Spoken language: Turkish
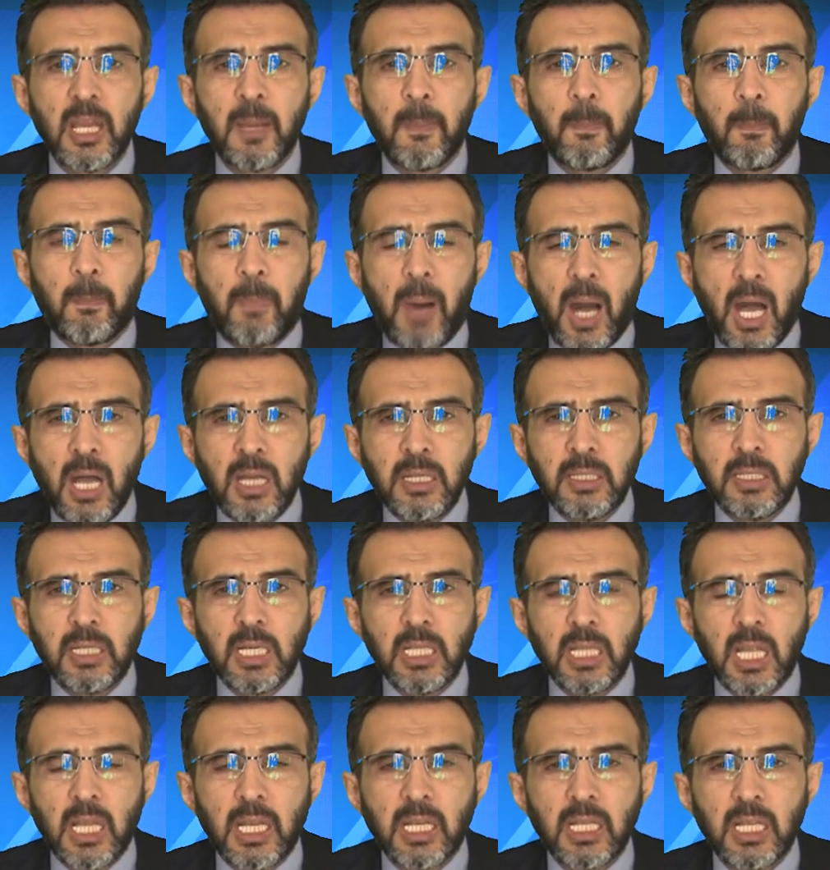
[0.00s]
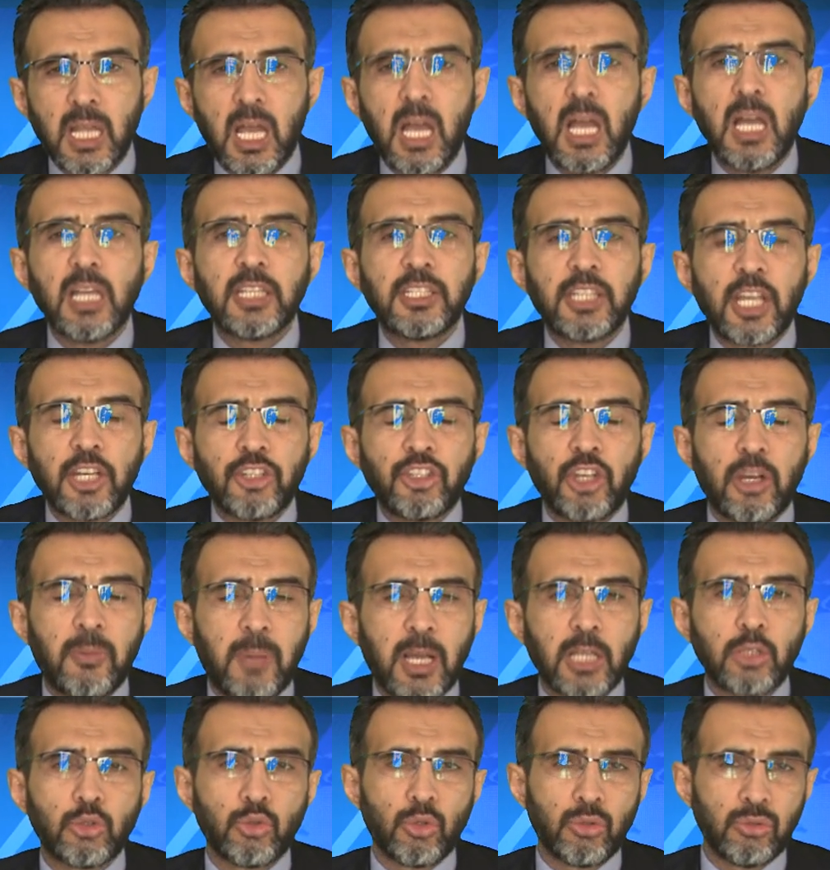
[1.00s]
bankalarla
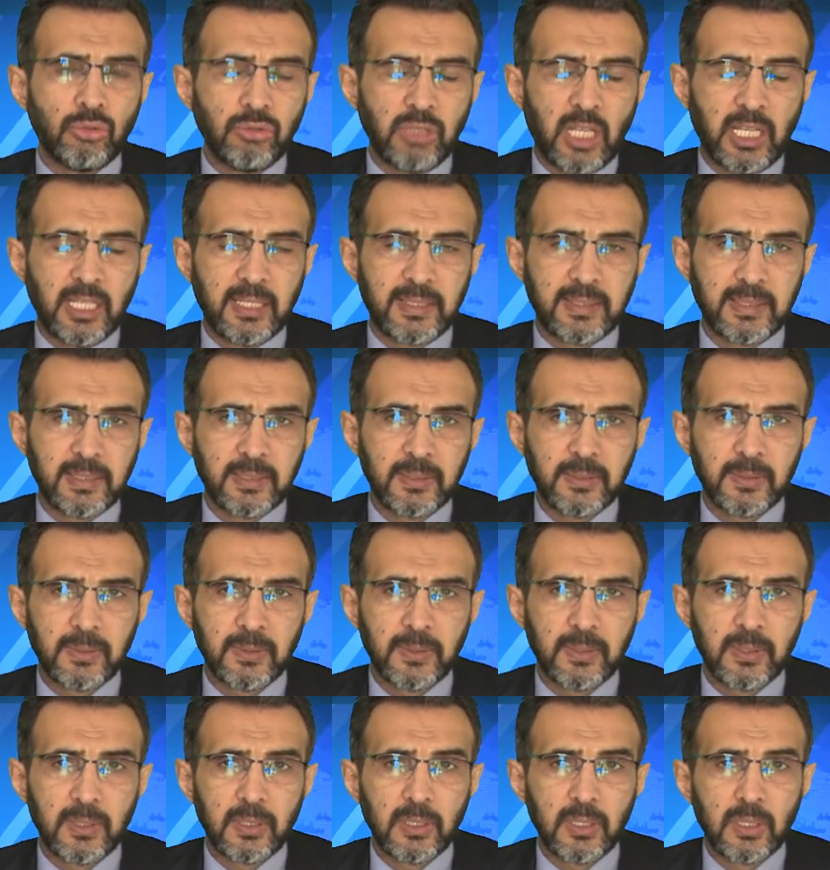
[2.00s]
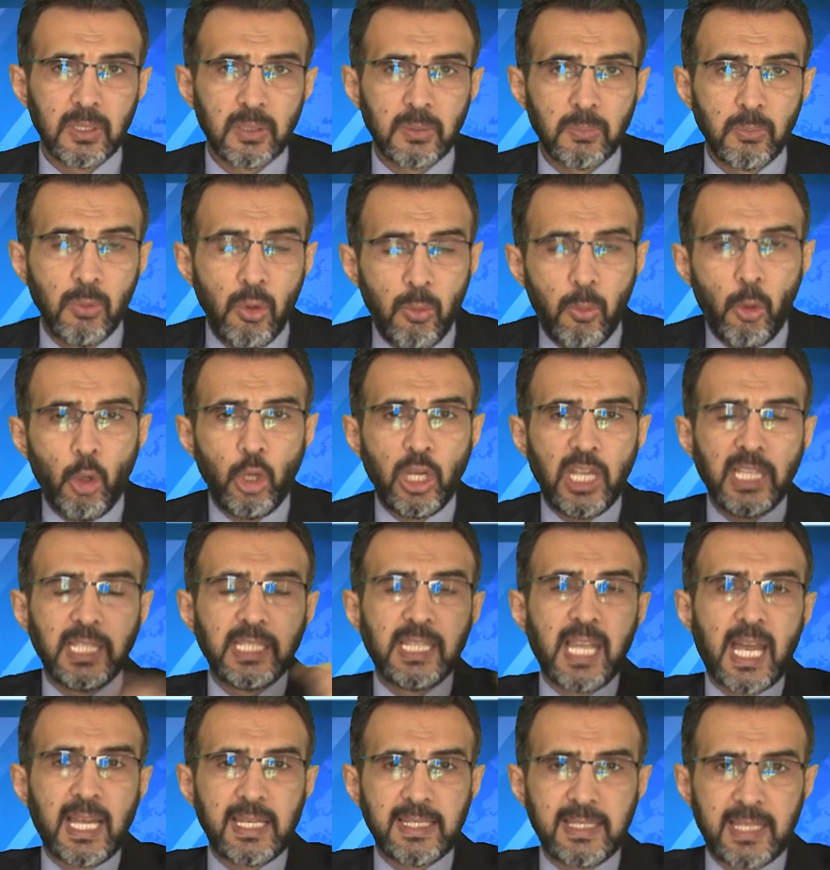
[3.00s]
yaşamak zorundayız. Bu böyle
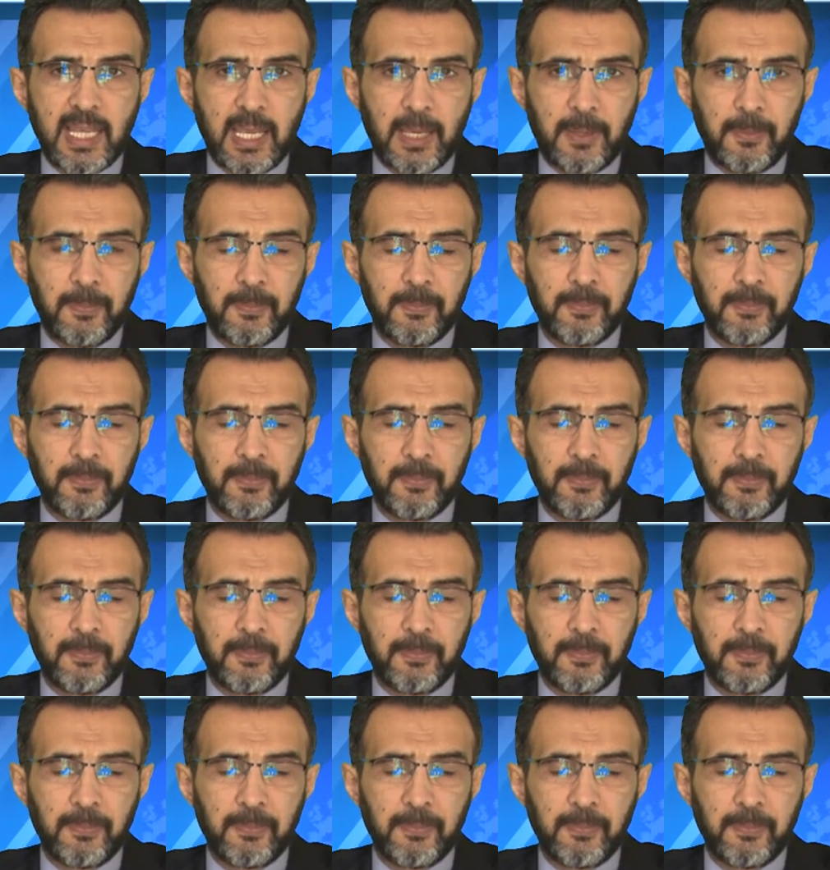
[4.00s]
giderse.